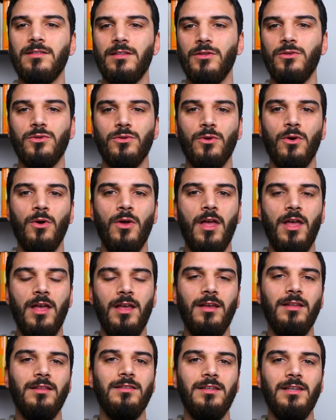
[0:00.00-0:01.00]
senso
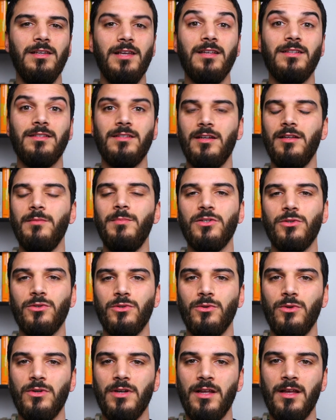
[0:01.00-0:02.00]
eh, di essere
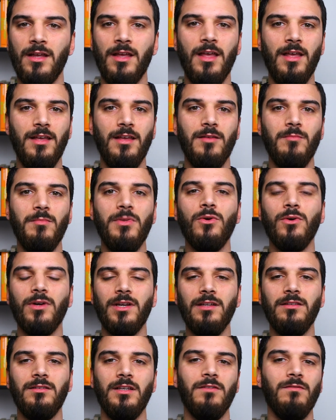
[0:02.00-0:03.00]
persone eh, meno
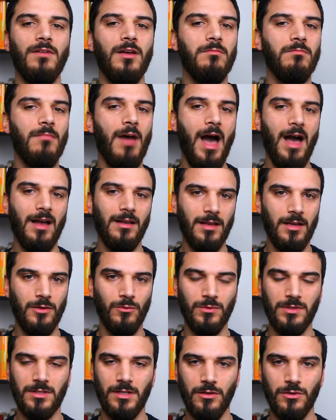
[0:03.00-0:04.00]
creative, ma anche in
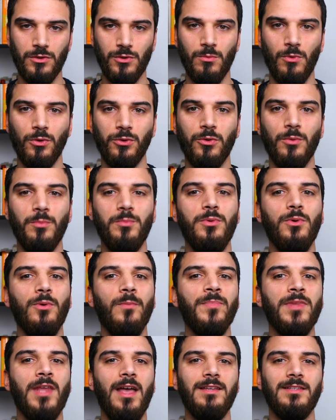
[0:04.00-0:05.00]
un senso molto più
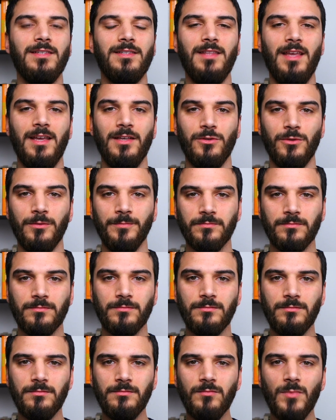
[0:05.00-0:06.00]
esteso.
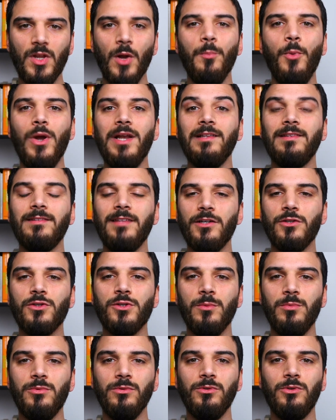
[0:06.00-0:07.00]
Poi il
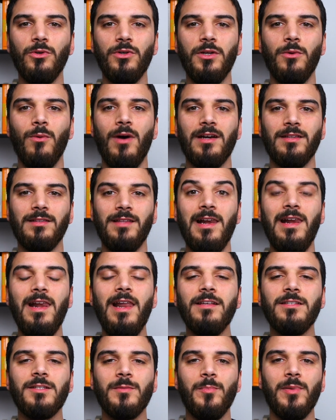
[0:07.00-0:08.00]
terzo punto riguarda
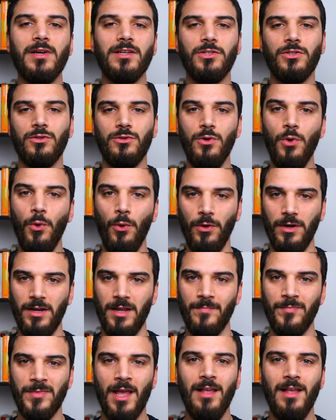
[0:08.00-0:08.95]
l'espressione